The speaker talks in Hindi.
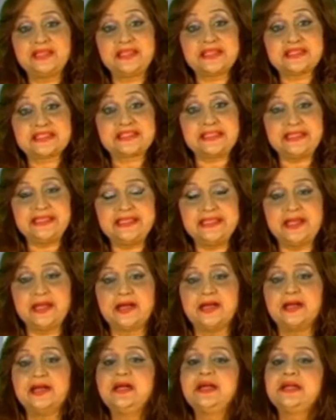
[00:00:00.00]
या सीढ़ियाँ
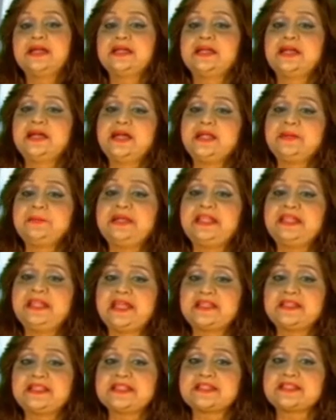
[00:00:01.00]
घर में
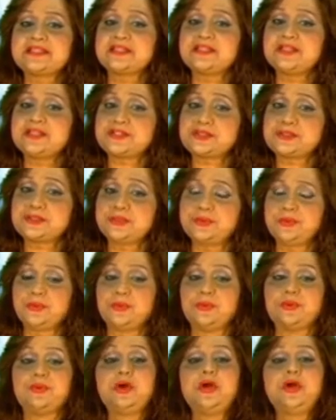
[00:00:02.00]
रहते सदस्यों
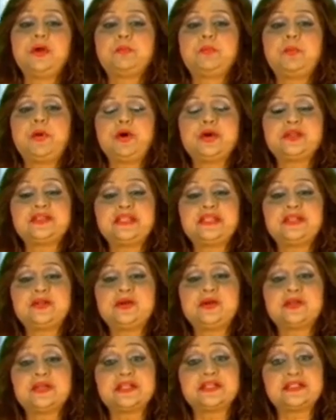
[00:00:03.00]
को भौतिक
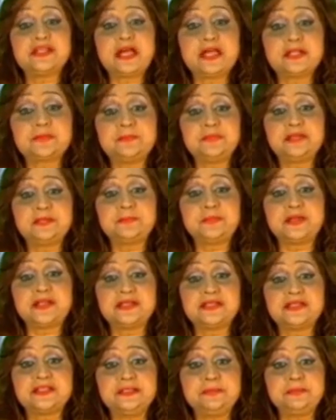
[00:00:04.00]
और आध्यात्मिक
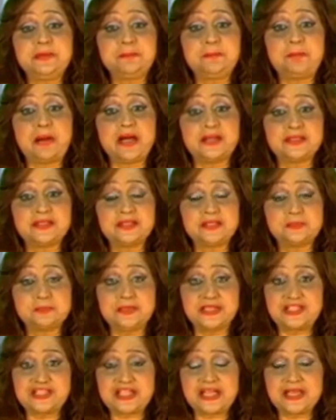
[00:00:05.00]
प्रगति में बाधक
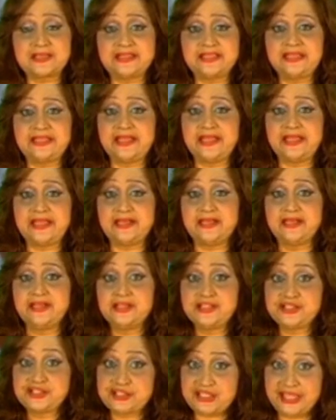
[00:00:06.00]
बन जाती हैं
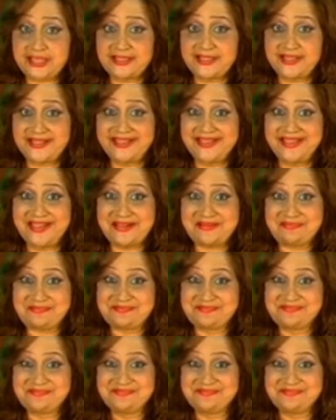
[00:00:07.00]
चेक करें आप